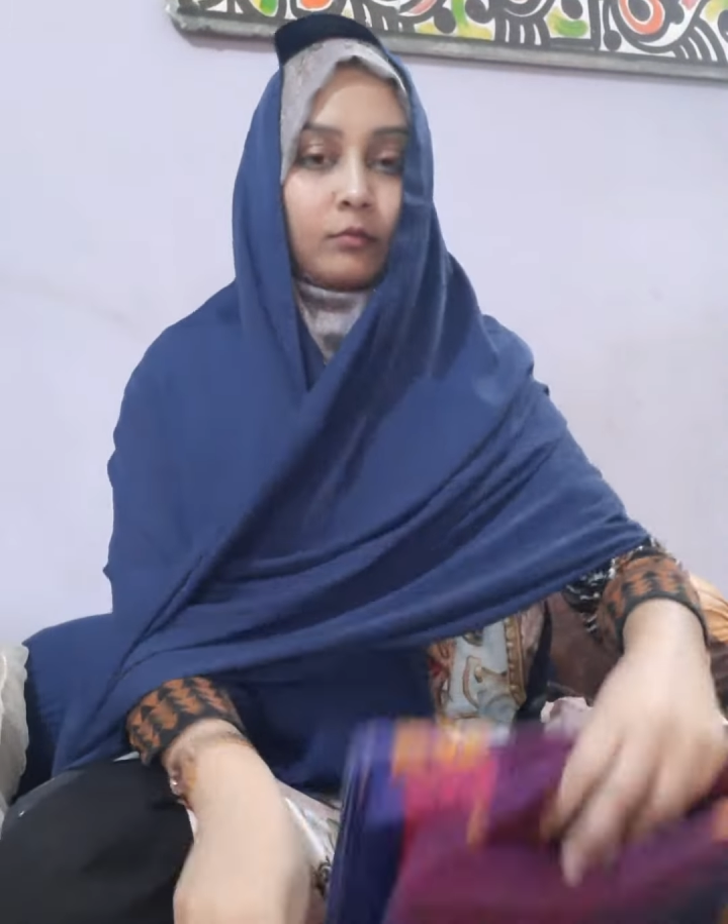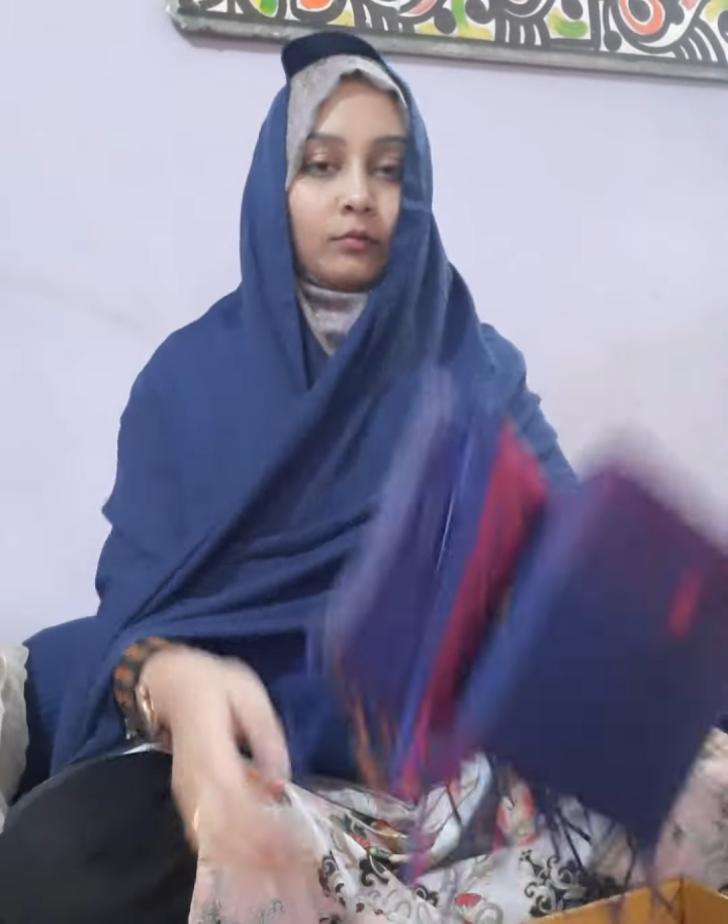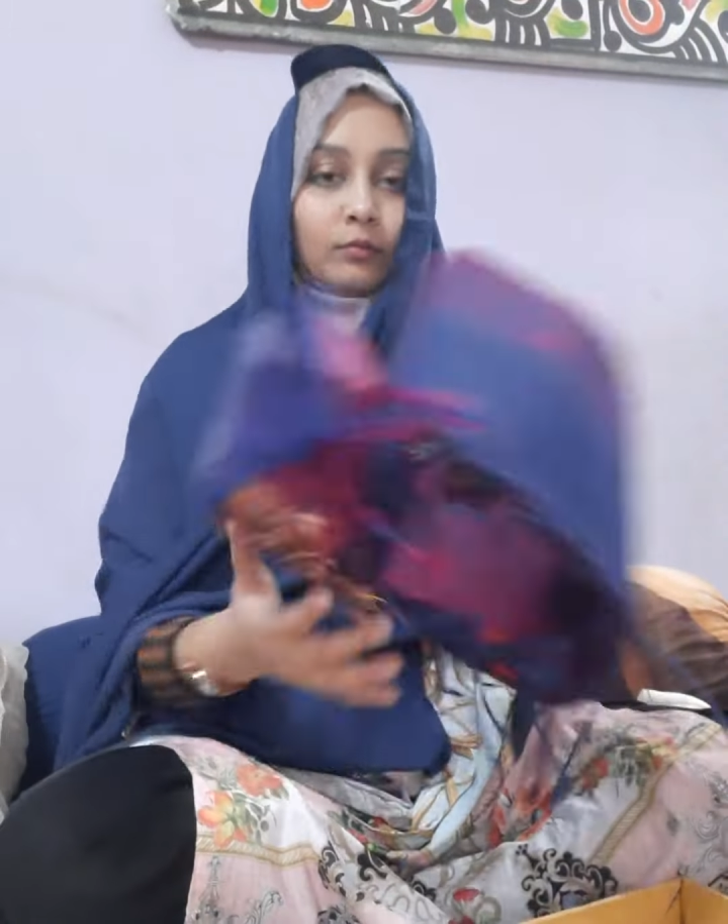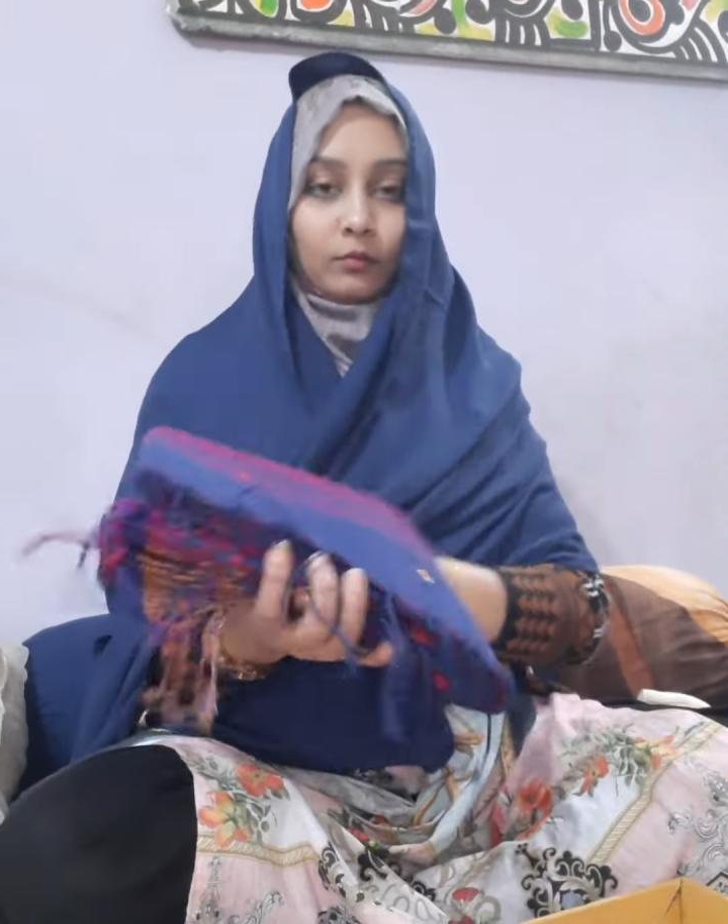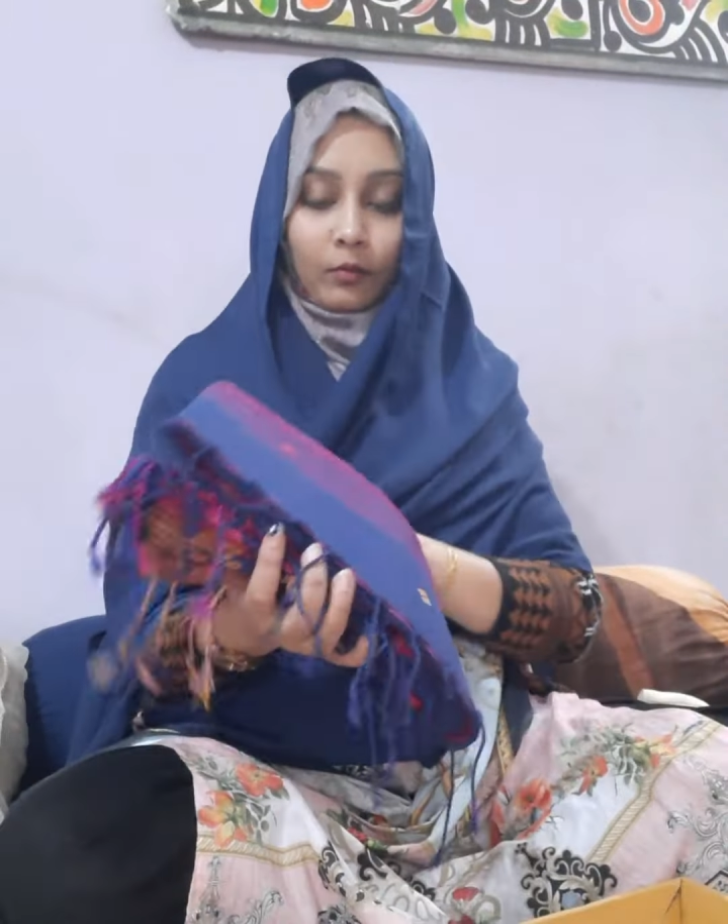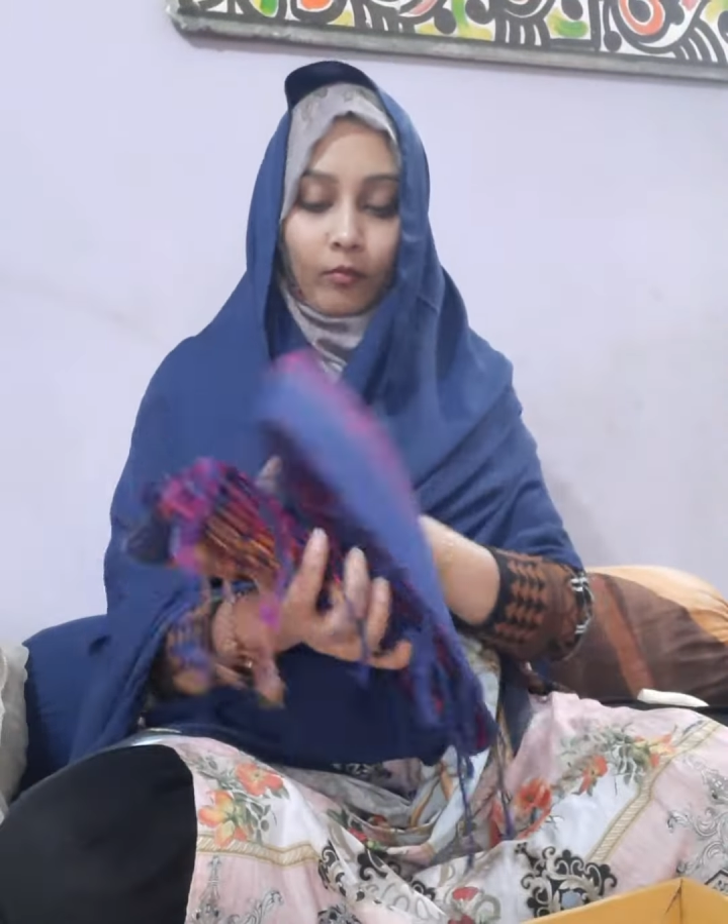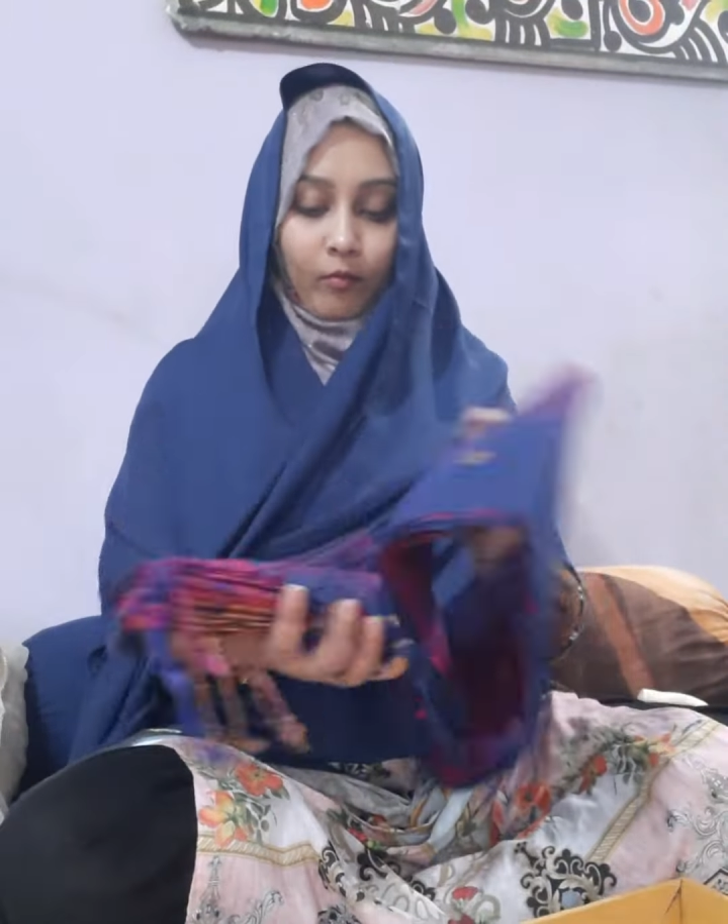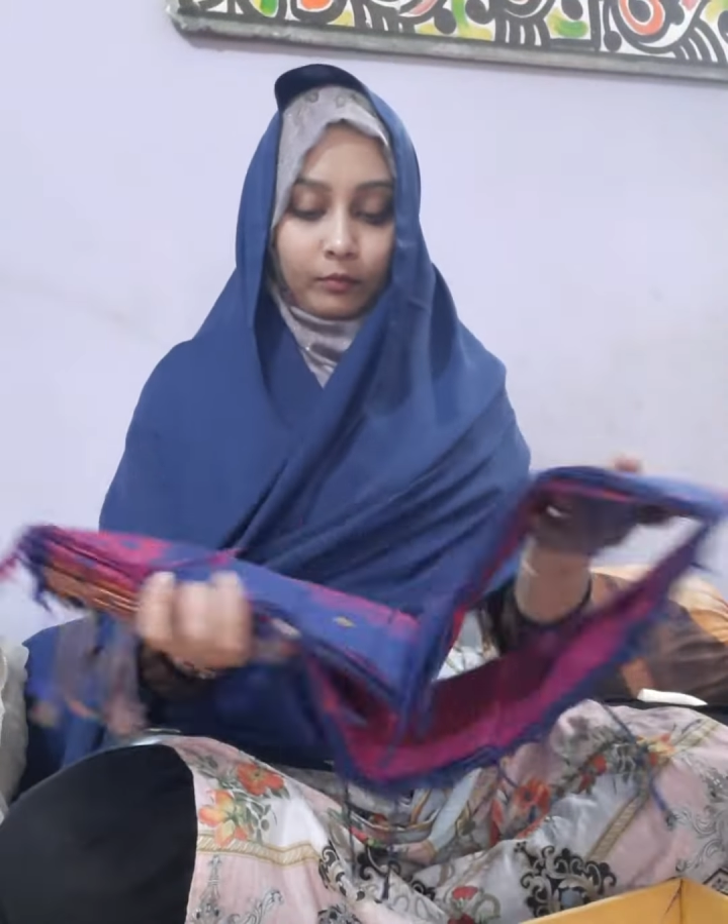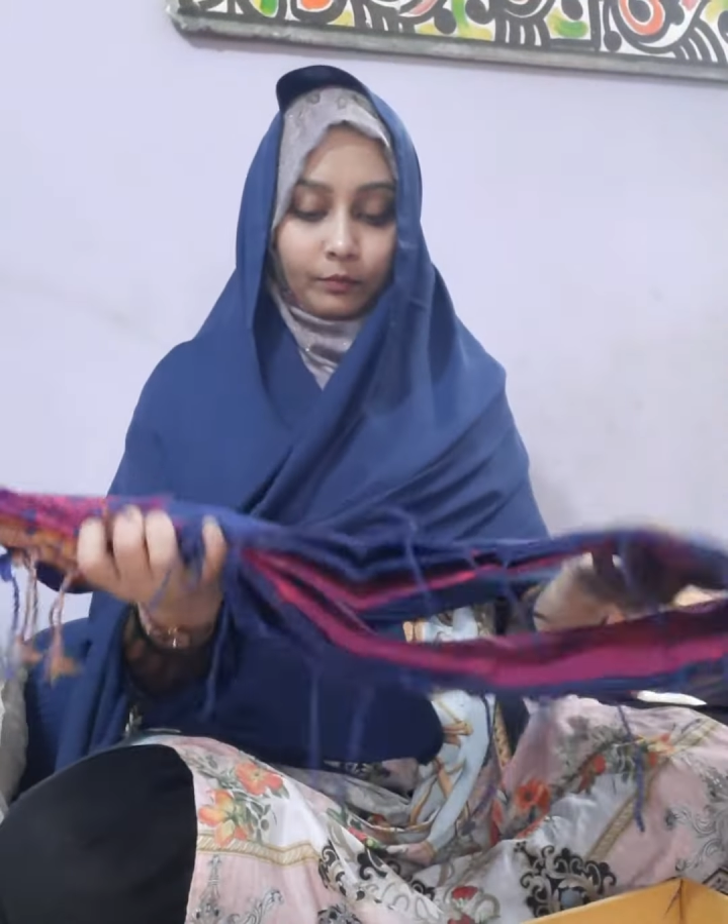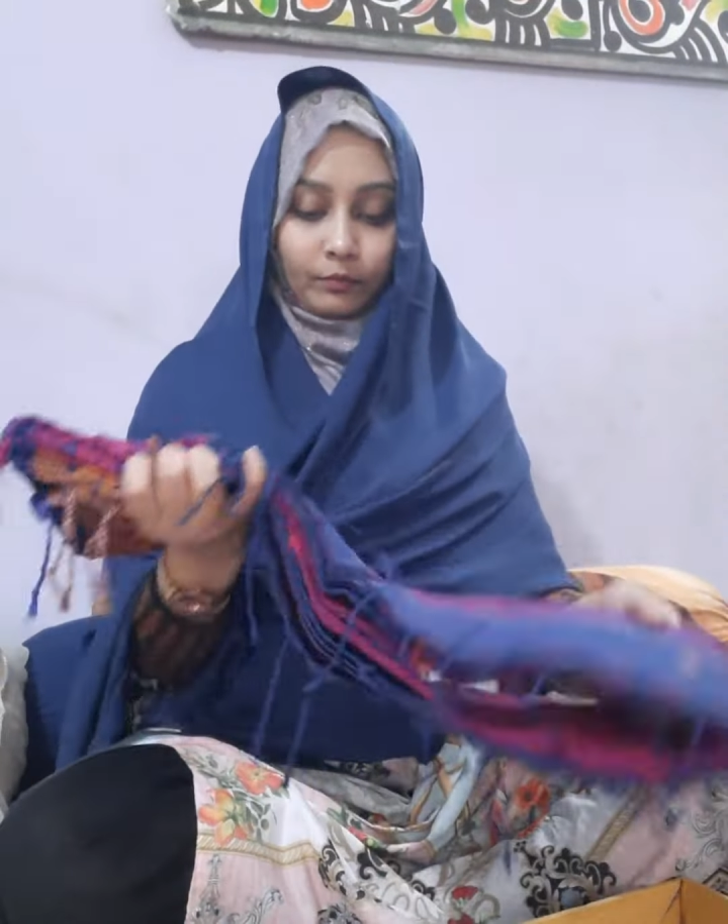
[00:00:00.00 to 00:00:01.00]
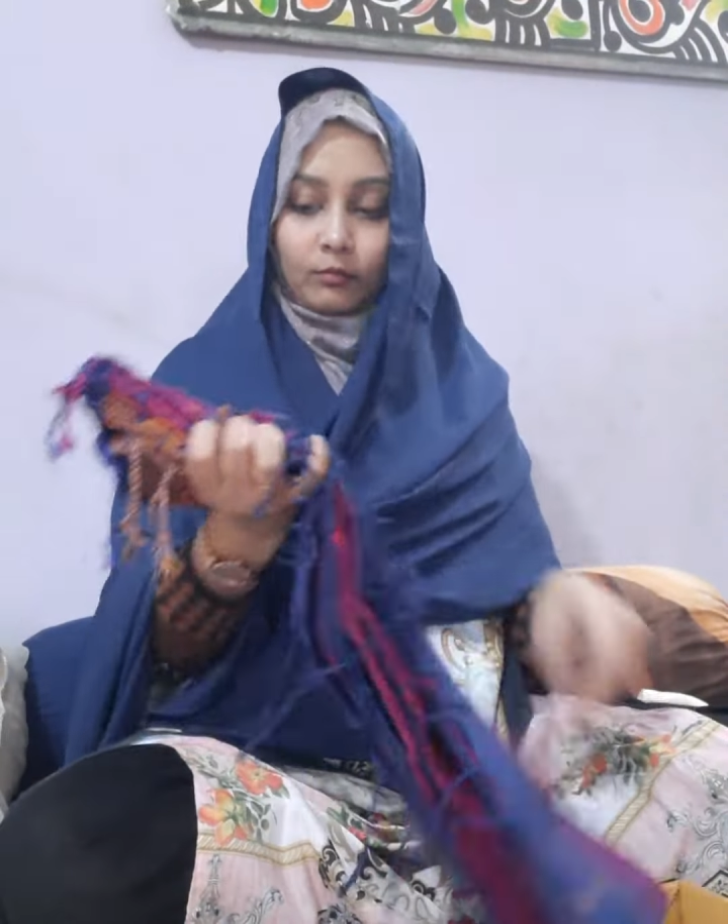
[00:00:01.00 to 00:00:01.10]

লাগে তো